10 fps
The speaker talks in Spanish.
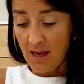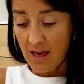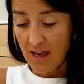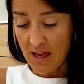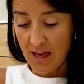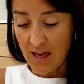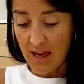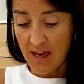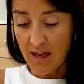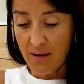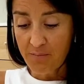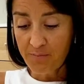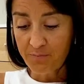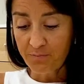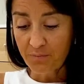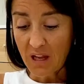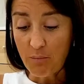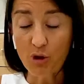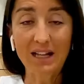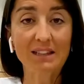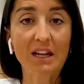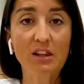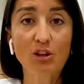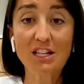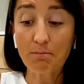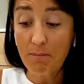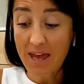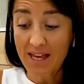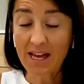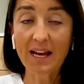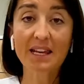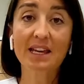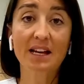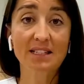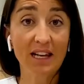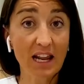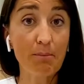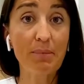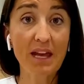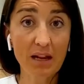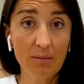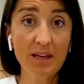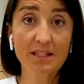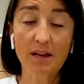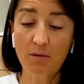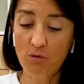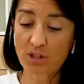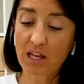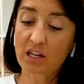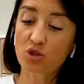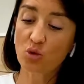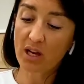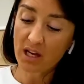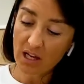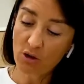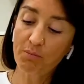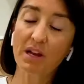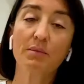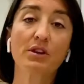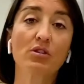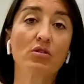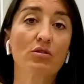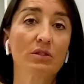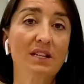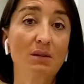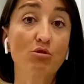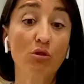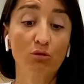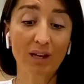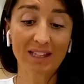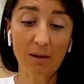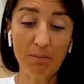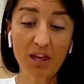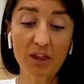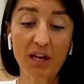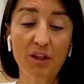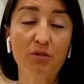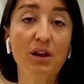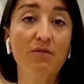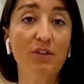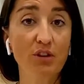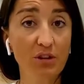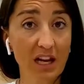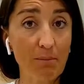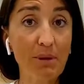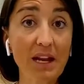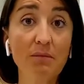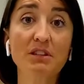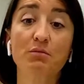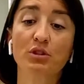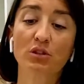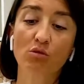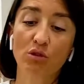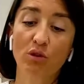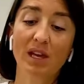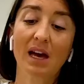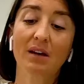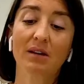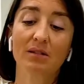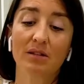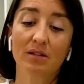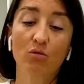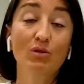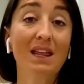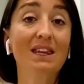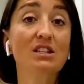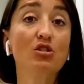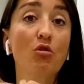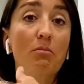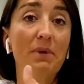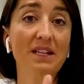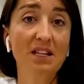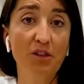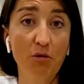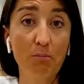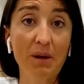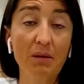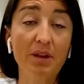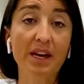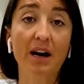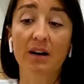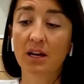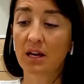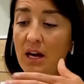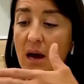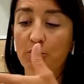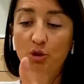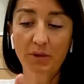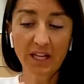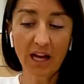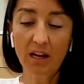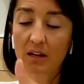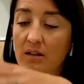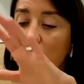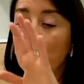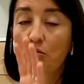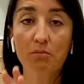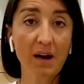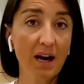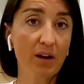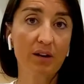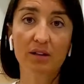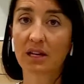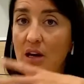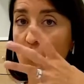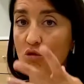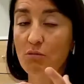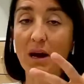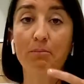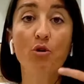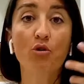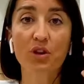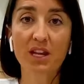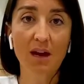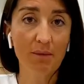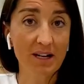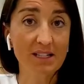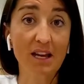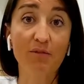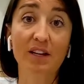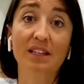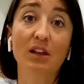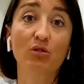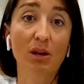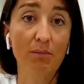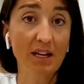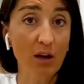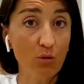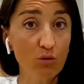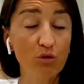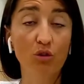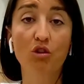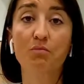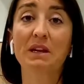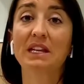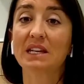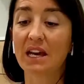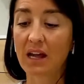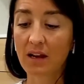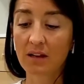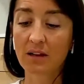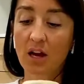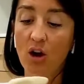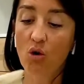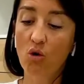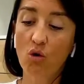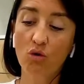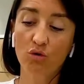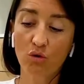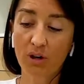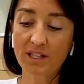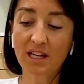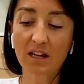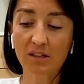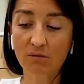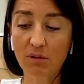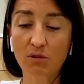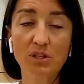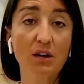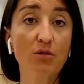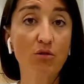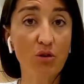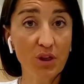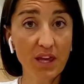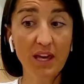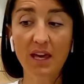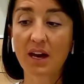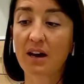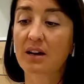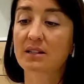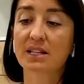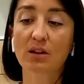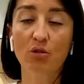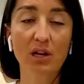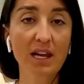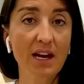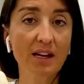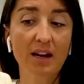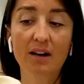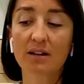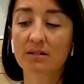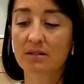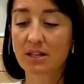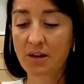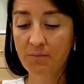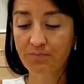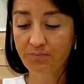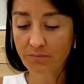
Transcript: Em, por alteraciones mecánicas en la pelvis, sabemos que el suelo pélvico es la musculatura que tapiza la zona inferior de la pelvis, por lo tanto cuando haya una descompensación pélvica abdominal, lumbar, en la columna, podría haberse afectado también algún dolor perineal o dolores en la articulación sacrocoxígea, sacroilíaca, ¿sí?